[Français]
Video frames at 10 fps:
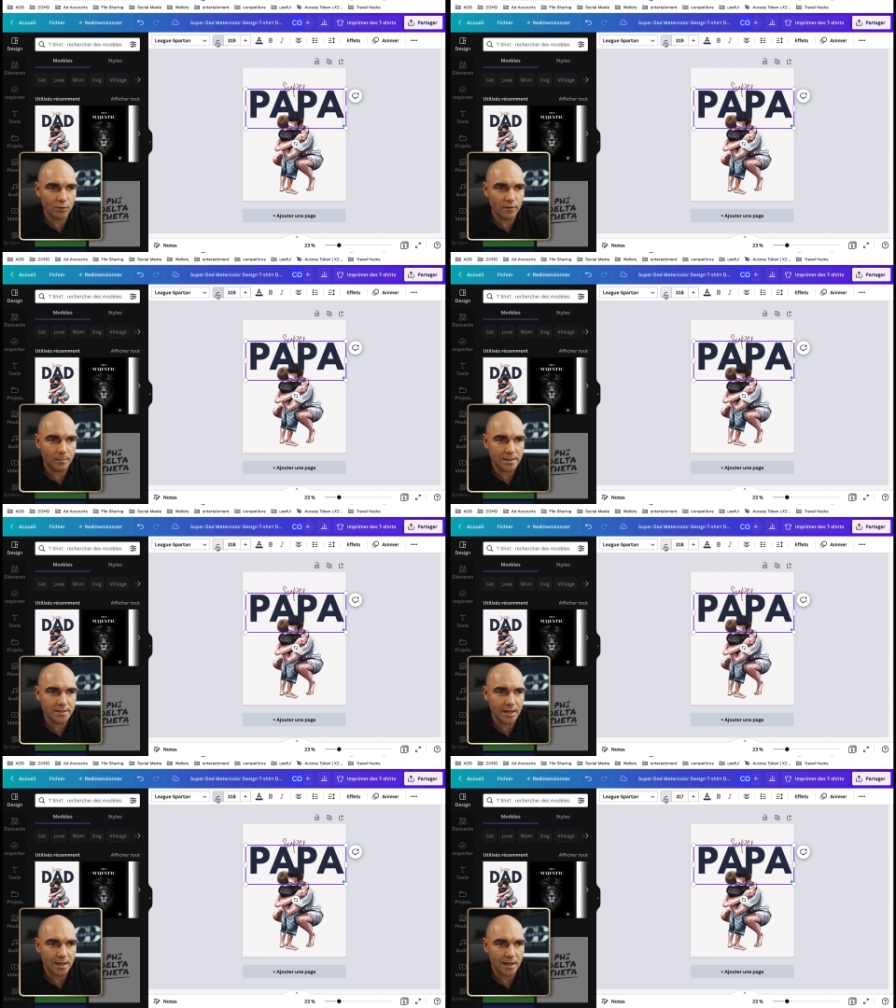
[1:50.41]
et on va mettre
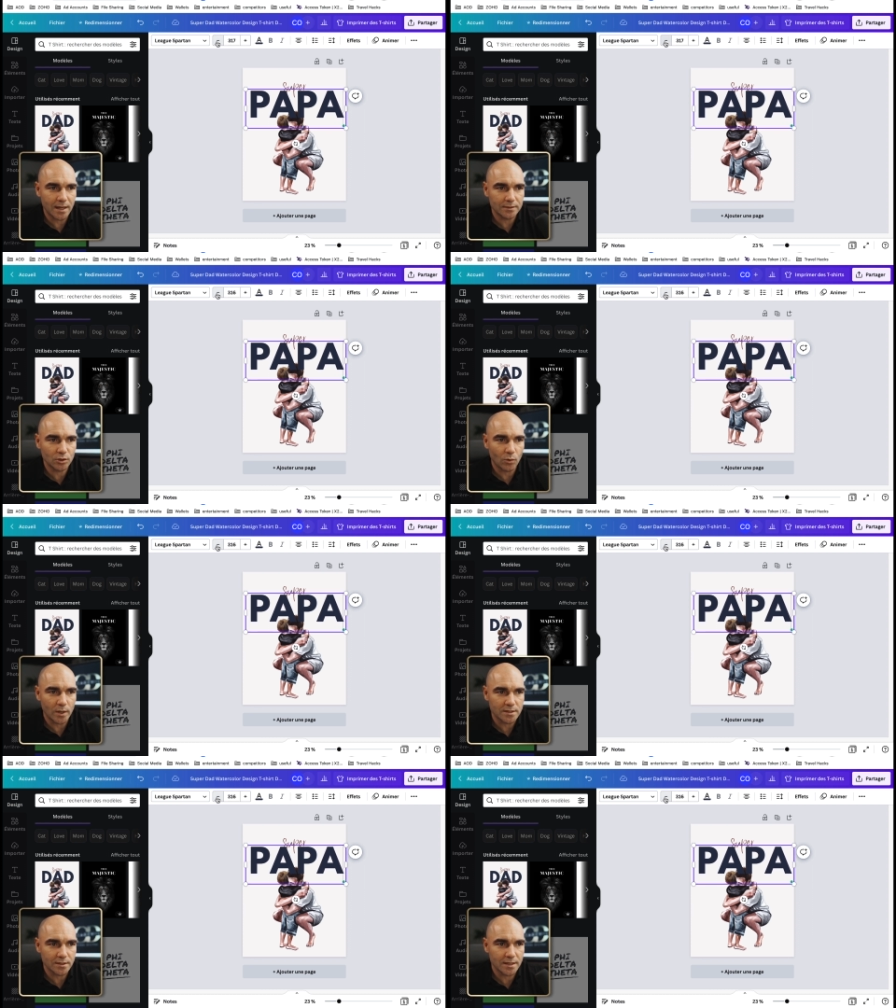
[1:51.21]
ça à
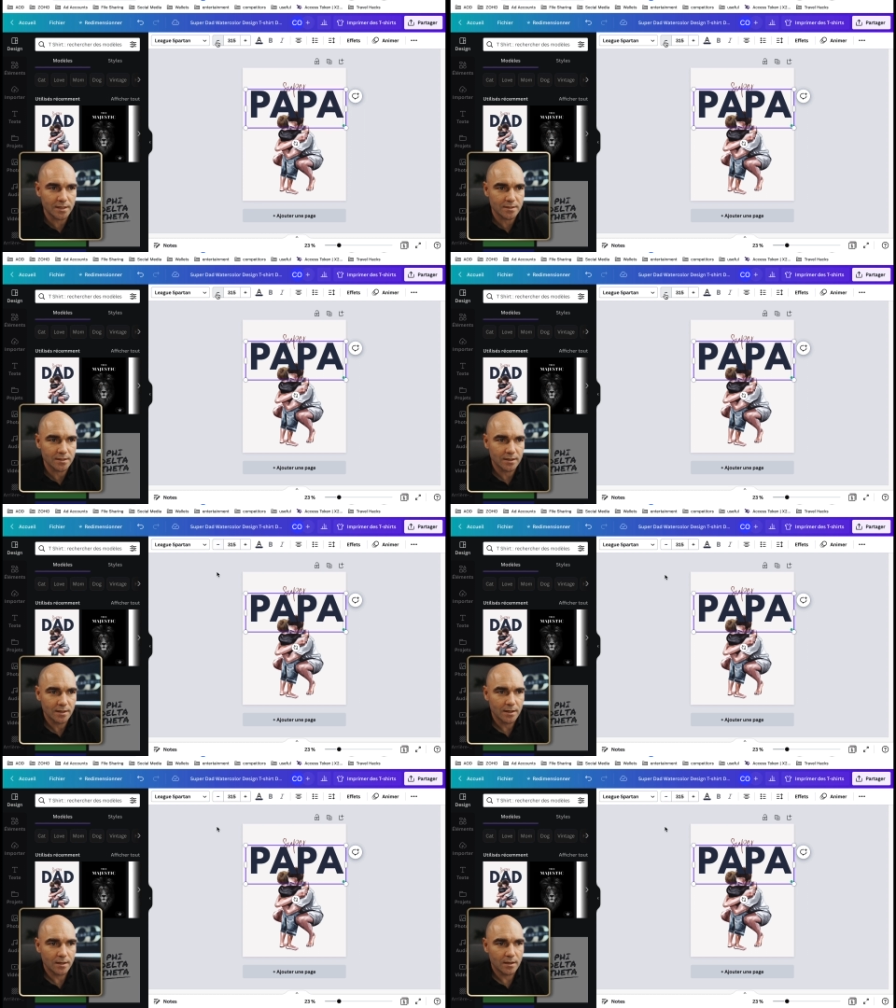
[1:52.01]
315.
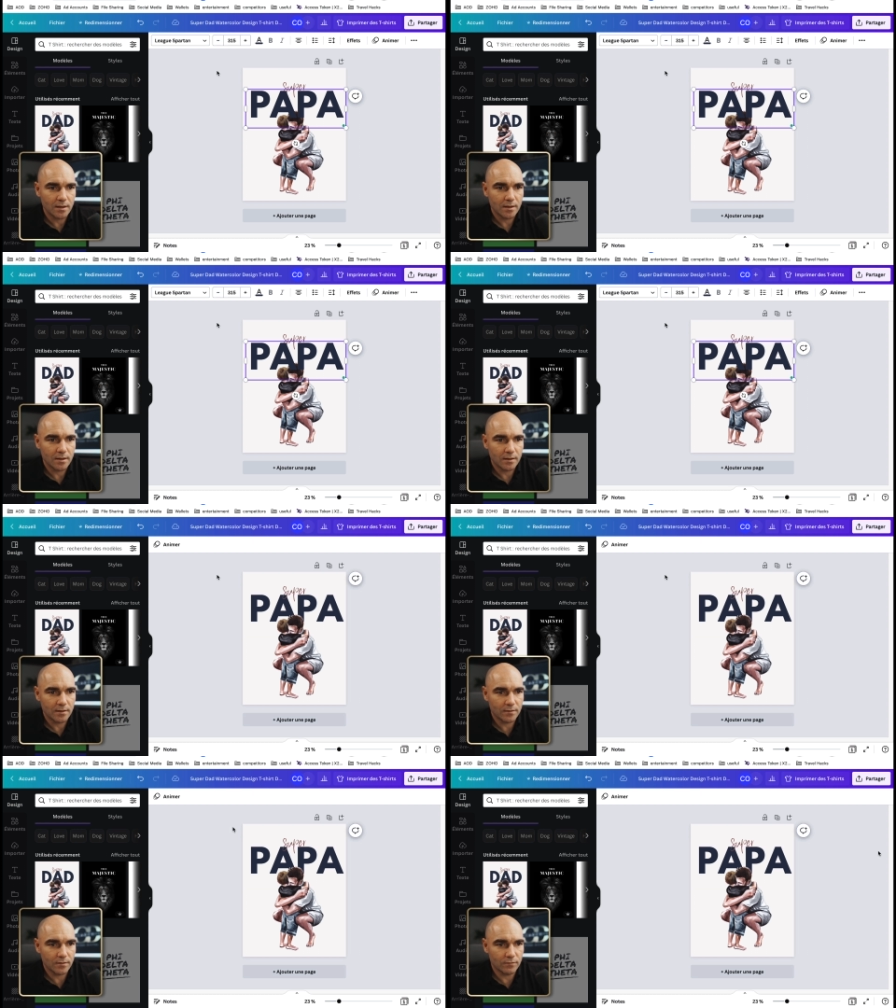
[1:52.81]

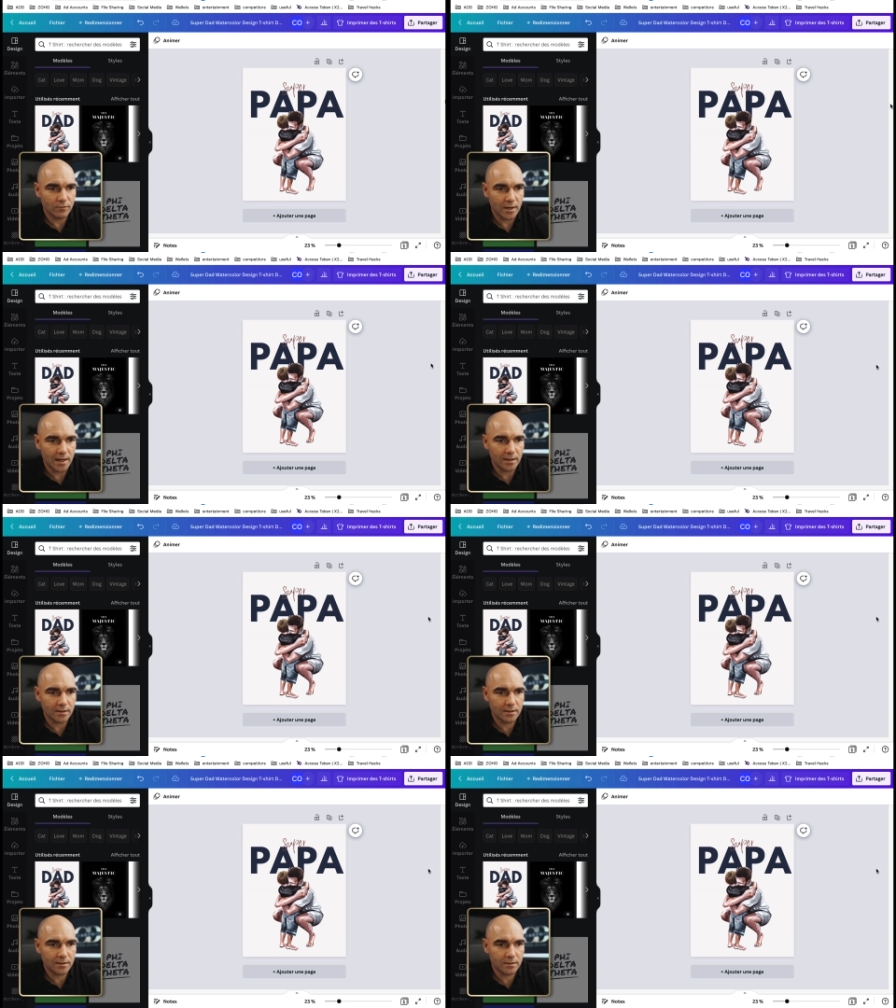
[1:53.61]

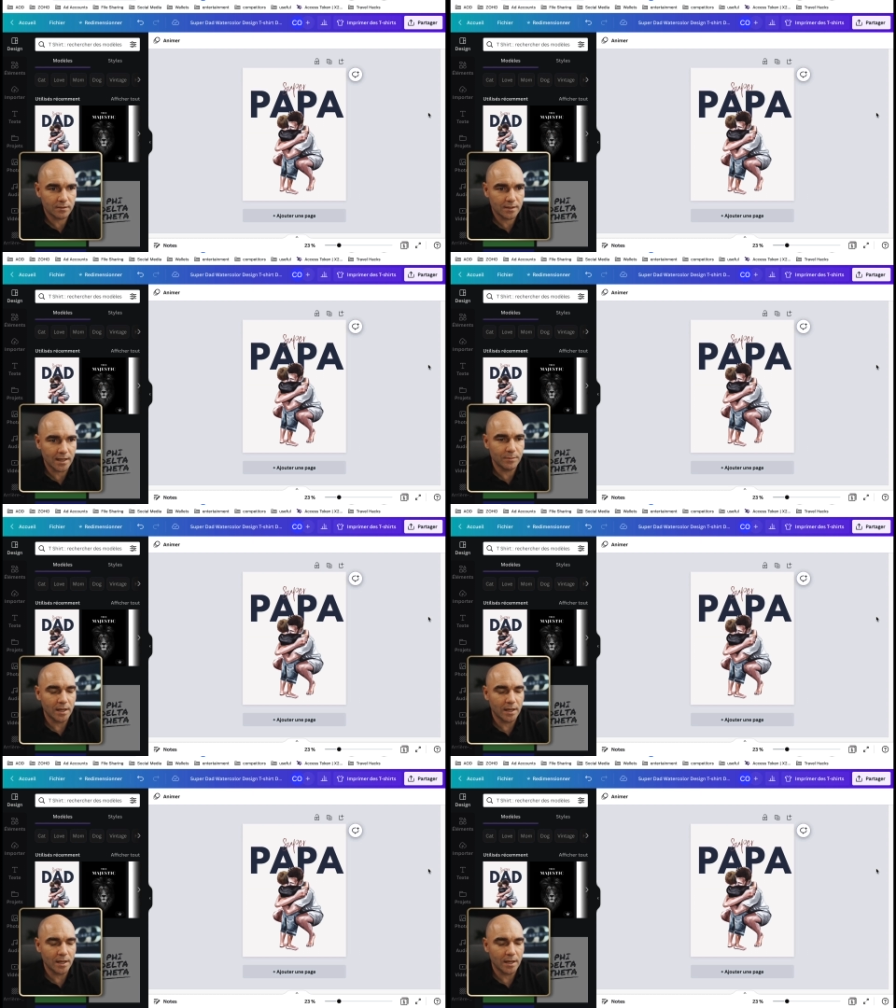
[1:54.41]
Voilà, très